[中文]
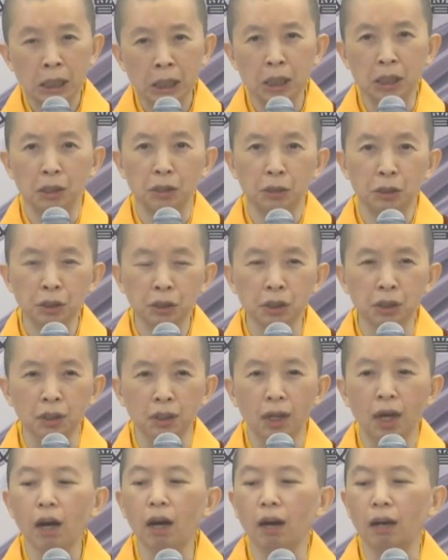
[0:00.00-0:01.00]
可
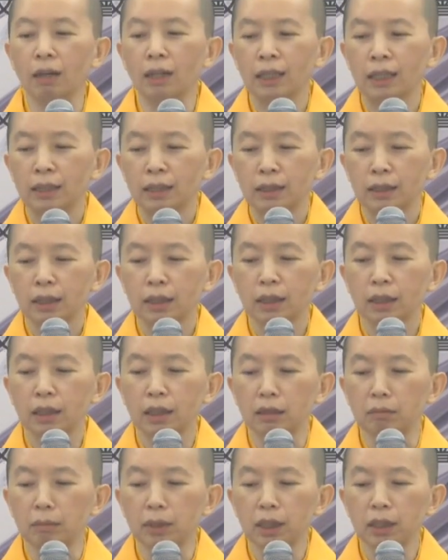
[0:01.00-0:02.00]
是哈，这个
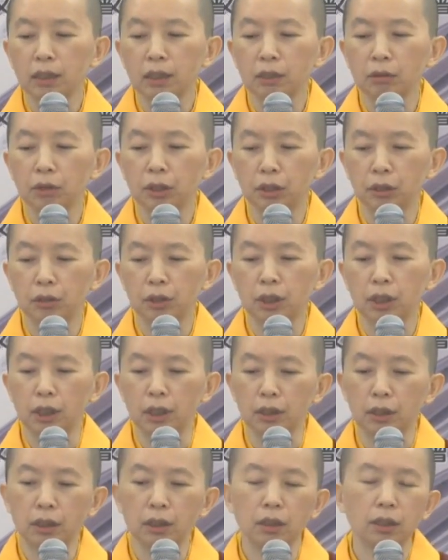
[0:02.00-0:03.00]
里面虽然有
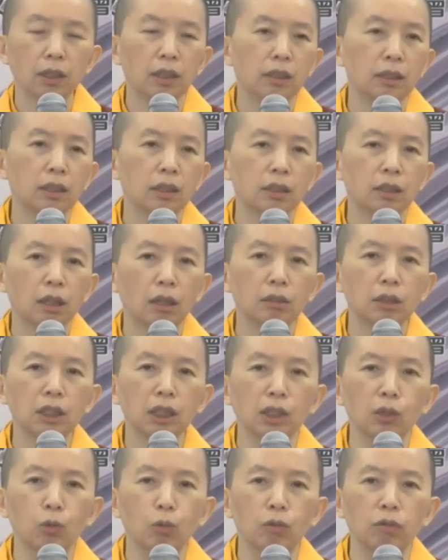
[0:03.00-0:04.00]
解释，这个是招
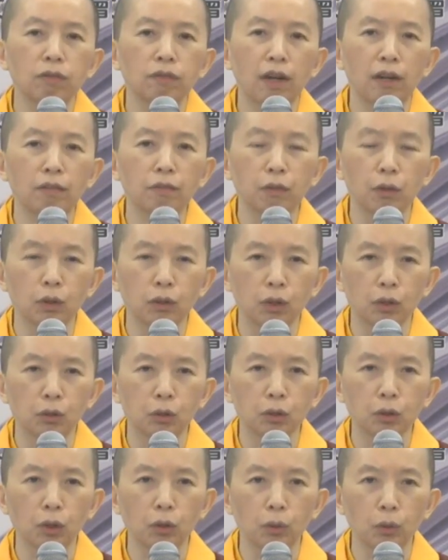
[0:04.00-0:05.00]
请五方佛的
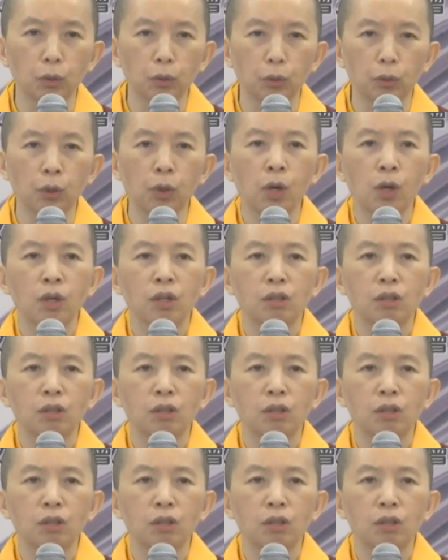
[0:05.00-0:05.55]
咒语，